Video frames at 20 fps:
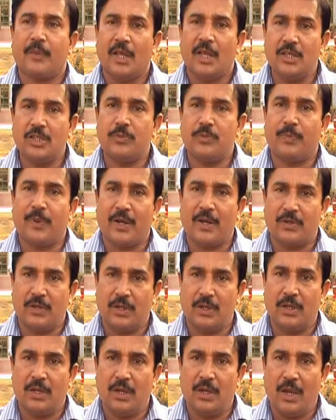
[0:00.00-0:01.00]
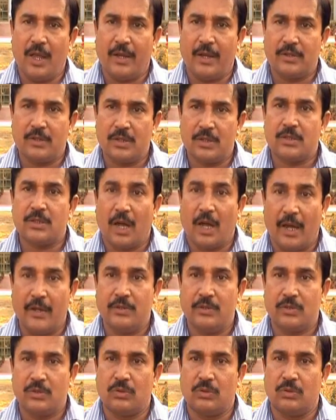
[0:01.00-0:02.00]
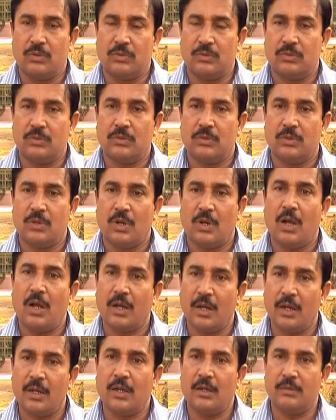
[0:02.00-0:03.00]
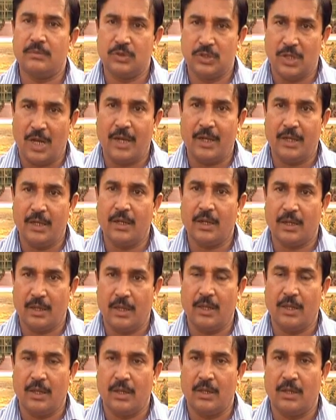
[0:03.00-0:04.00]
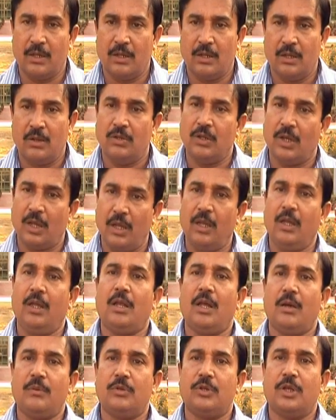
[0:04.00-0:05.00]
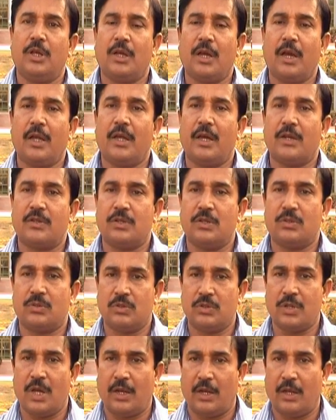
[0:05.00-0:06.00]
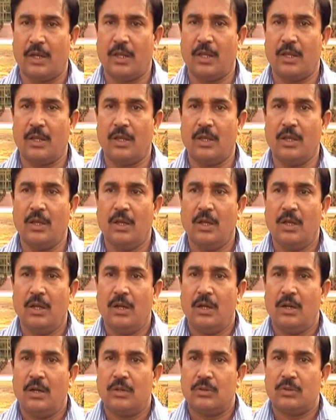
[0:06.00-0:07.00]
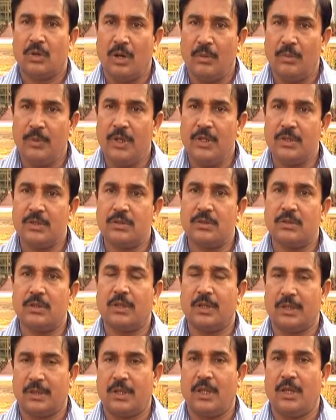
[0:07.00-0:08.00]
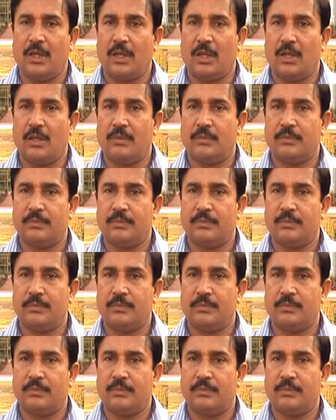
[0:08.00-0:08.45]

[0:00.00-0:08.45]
इस प्रैक्टिकल एक्सरसाइज को अगर हम जारी रखें यकीन है मुझे कि आईआरसी इसको जारी रखेगी तो हम इस खत्े के